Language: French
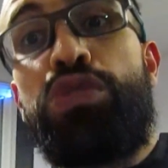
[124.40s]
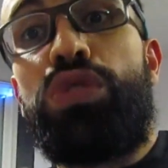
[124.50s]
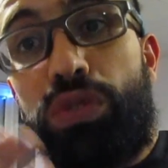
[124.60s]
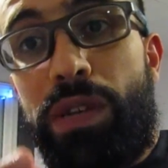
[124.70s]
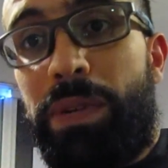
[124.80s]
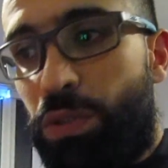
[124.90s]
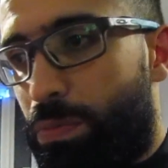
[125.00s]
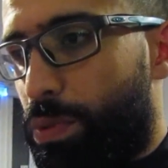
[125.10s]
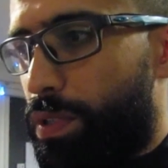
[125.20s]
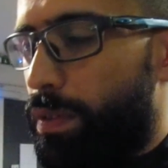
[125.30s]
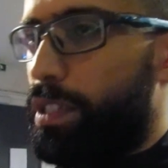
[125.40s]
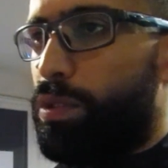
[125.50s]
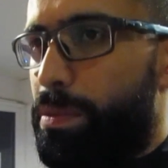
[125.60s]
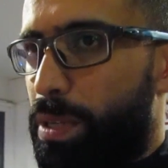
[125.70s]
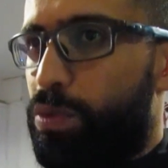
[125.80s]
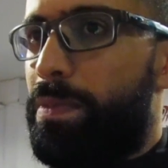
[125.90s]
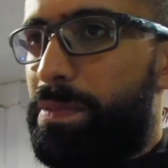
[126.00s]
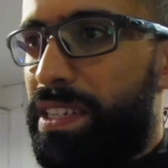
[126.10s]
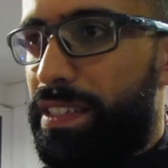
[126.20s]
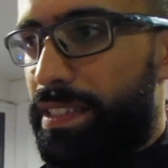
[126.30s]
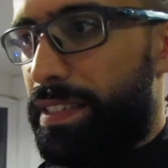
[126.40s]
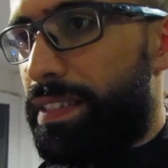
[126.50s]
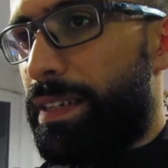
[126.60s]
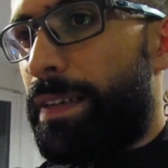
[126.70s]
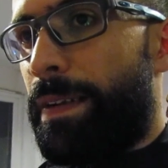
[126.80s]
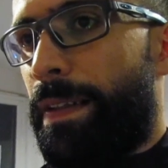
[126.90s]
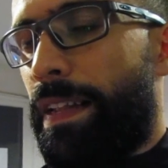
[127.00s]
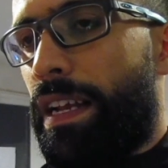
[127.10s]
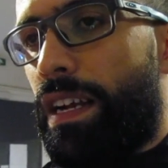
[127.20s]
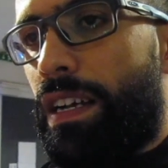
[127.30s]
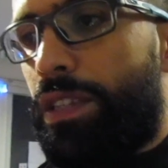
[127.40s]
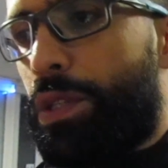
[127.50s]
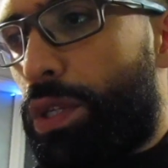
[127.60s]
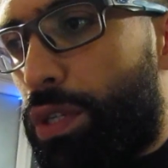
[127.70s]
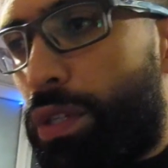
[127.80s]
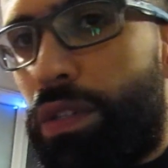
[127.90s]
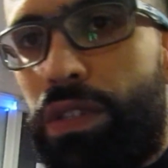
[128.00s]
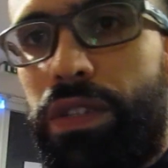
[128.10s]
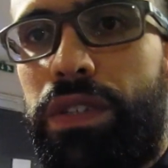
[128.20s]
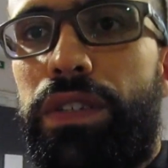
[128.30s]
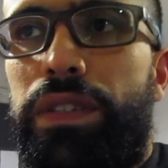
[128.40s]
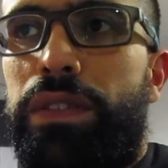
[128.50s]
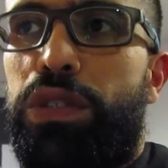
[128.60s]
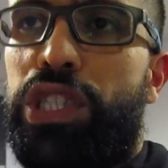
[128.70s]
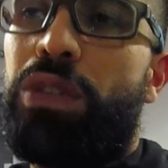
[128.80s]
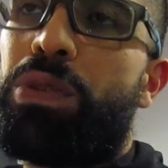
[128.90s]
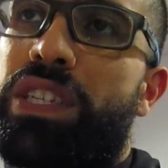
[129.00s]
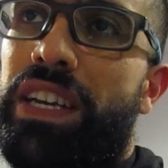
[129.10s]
jours, j'en ai perdu plus. Ouais, j'en ai perdu même 5-6. Donc, euh, j'ai commencé